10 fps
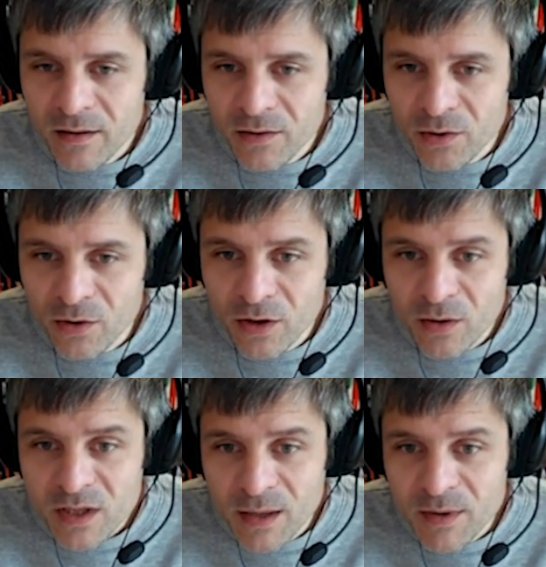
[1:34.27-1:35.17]
Yo
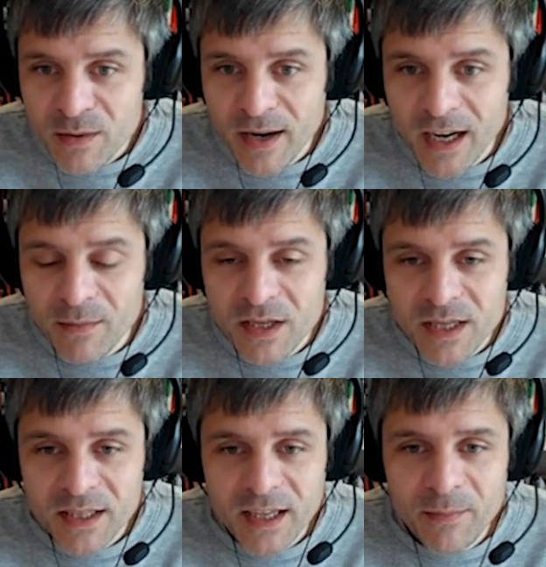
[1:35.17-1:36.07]
tengo esta misma
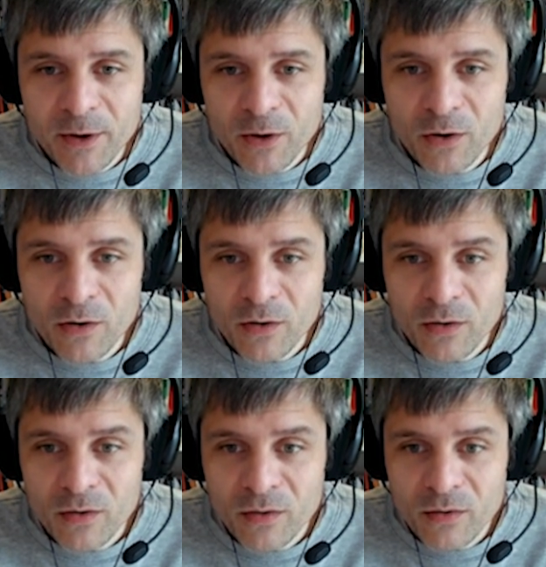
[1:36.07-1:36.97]
camiseta,
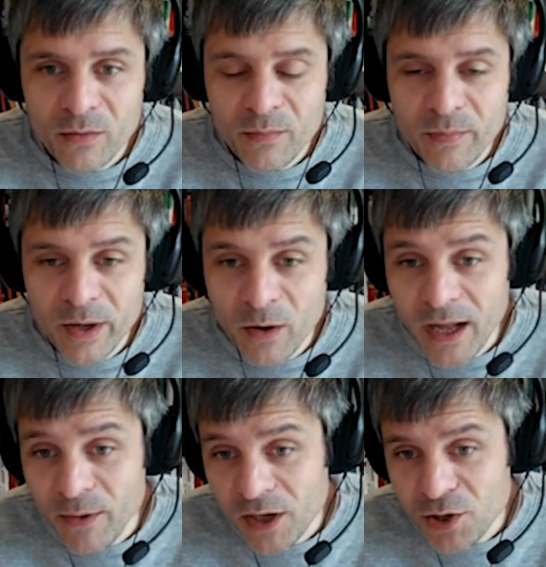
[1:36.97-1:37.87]
pero, pero en,
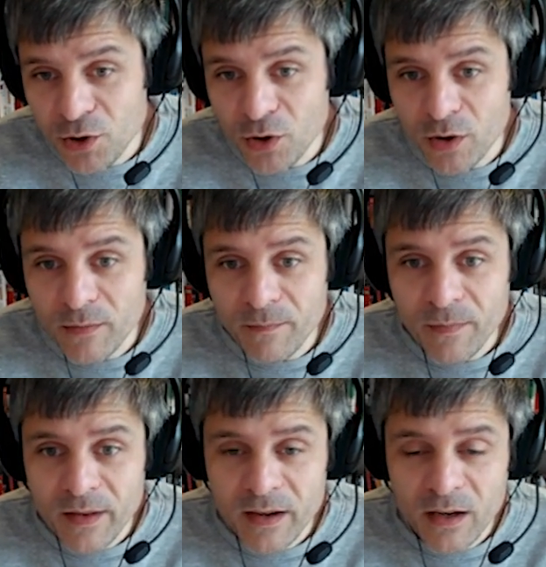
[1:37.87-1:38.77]
la versión,
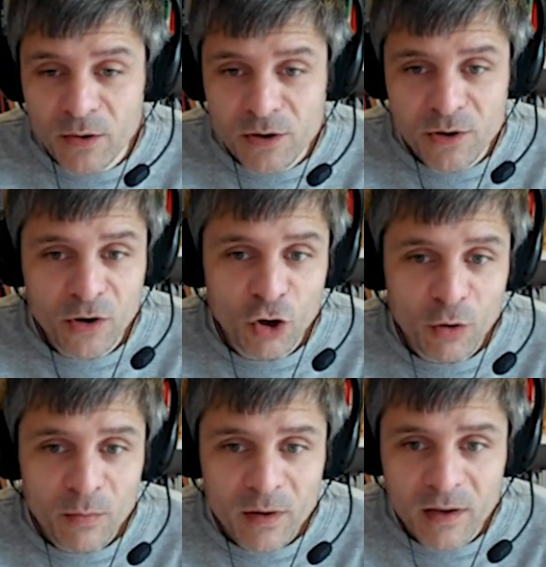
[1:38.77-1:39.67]
en la versión
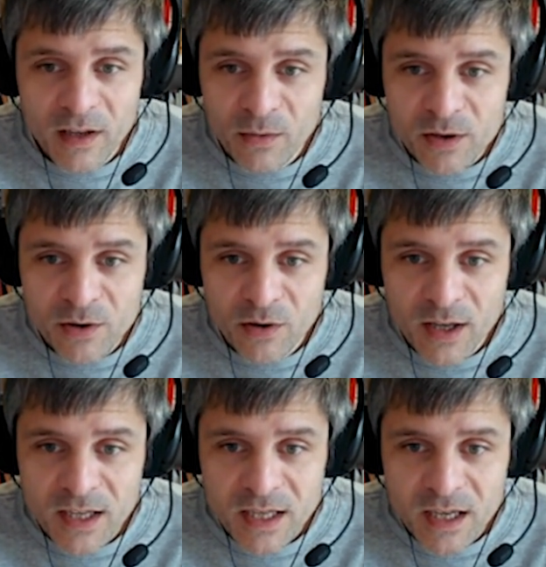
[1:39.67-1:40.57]
home, en la versión
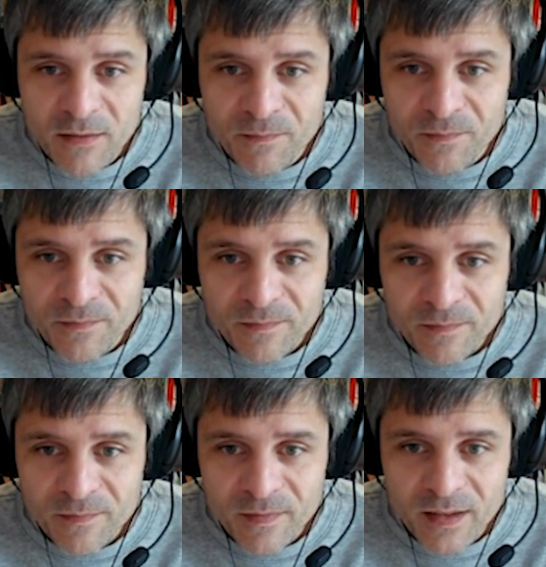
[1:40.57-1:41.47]
casa.
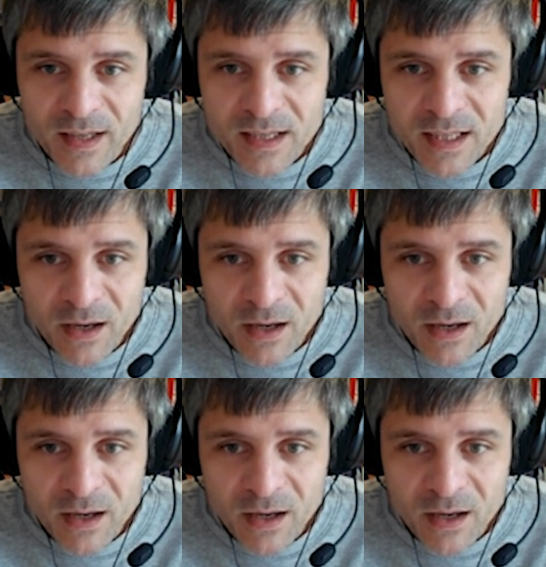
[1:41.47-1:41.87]
Y está,